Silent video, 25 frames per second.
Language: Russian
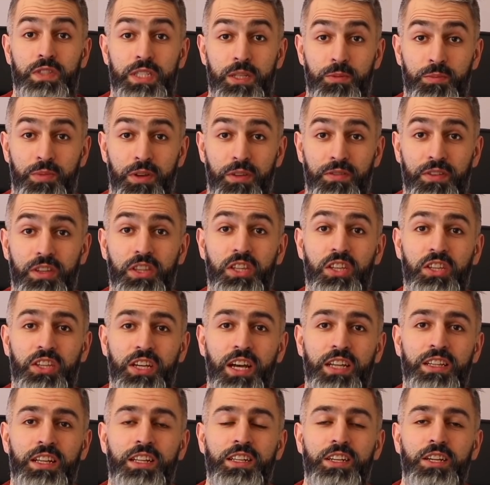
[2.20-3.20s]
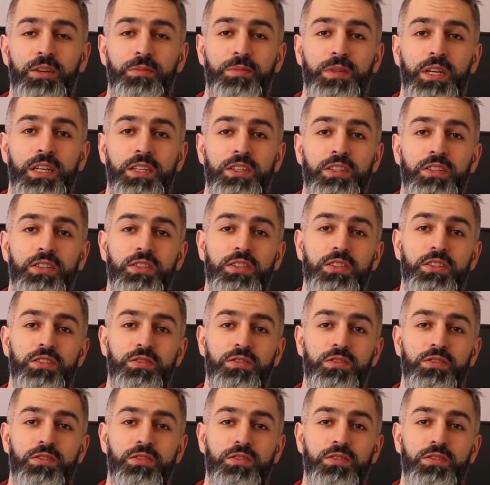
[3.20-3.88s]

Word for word: Всем привет, это канал Криптонист,